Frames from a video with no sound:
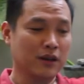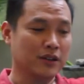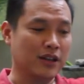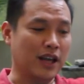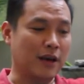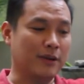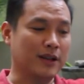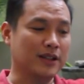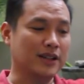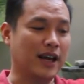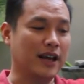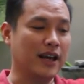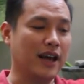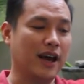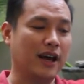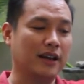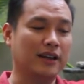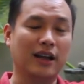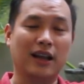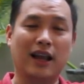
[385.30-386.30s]
Saya
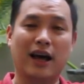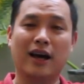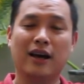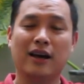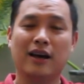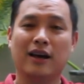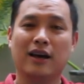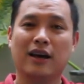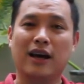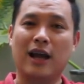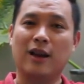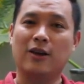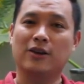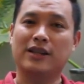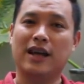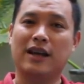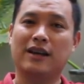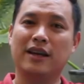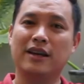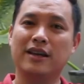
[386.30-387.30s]
percaya adalah kalau
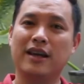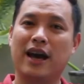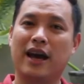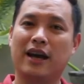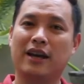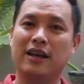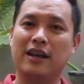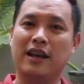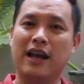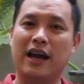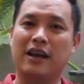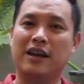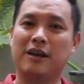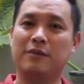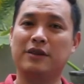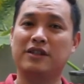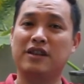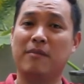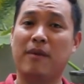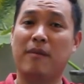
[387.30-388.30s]
seandainya hari ini
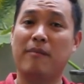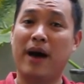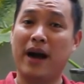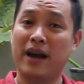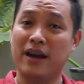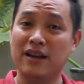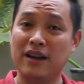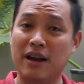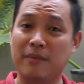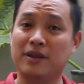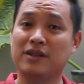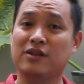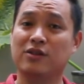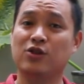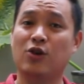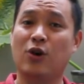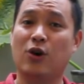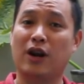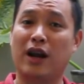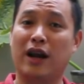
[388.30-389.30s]
Anda bisa memanggil nama
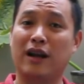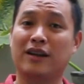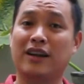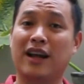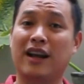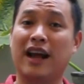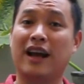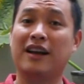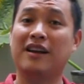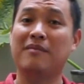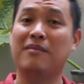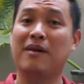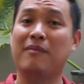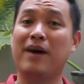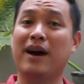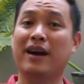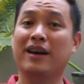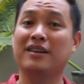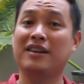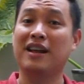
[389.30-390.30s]
seseorang dan Anda
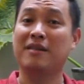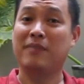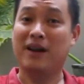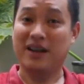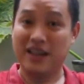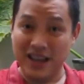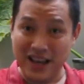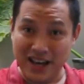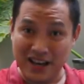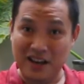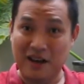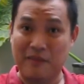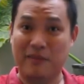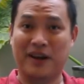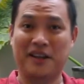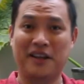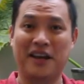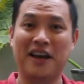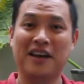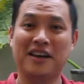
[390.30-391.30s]
memanggil dan mengingat
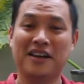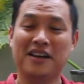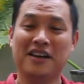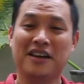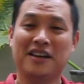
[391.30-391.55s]
namanya,